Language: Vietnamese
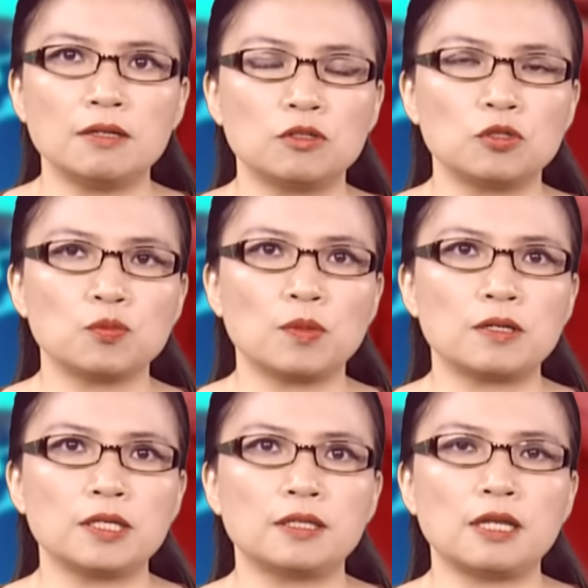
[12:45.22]
Bayer
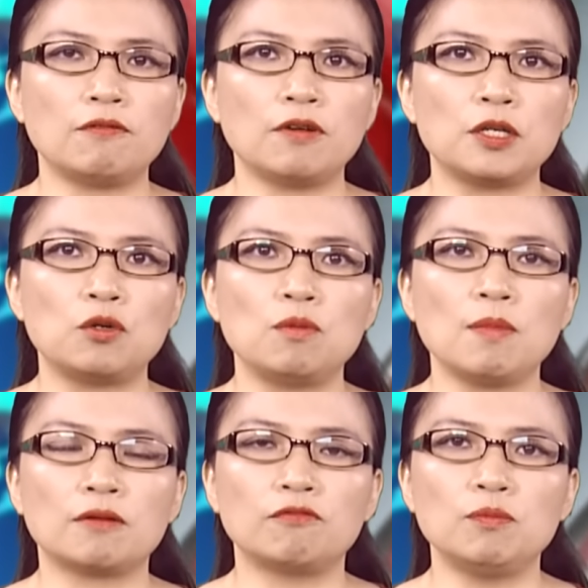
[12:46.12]
Rosemarin đã phải
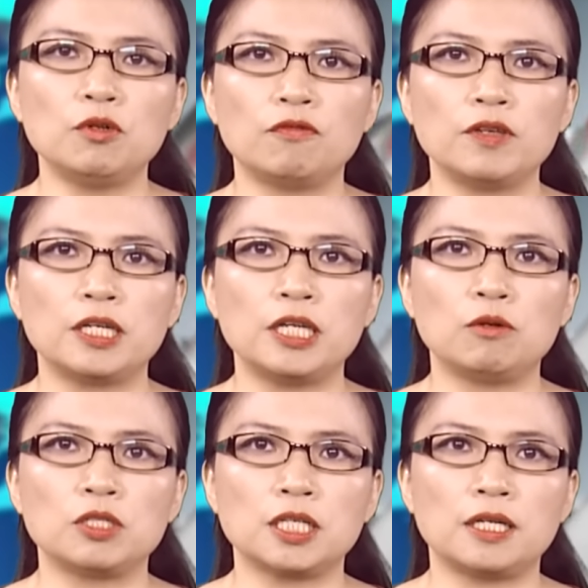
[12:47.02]
đối mặt với một phiên
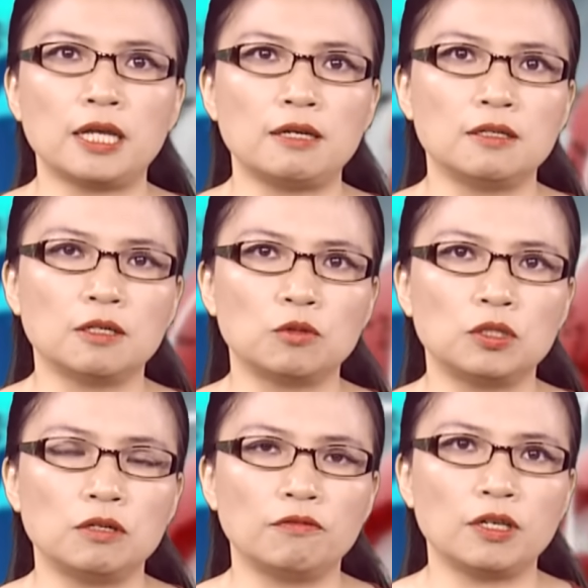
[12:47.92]
điều trần nảy lửa
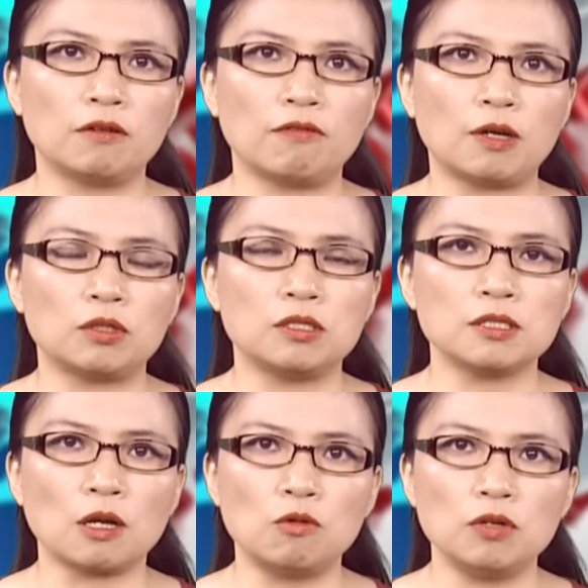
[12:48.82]
của Thượng viện vào
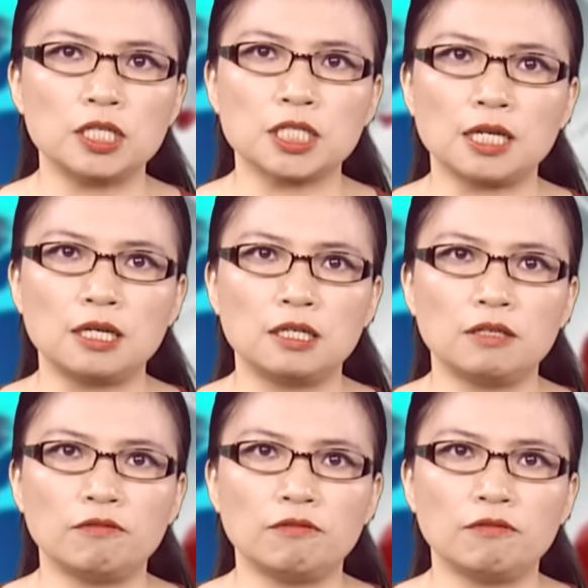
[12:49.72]
thứ Sáu để trả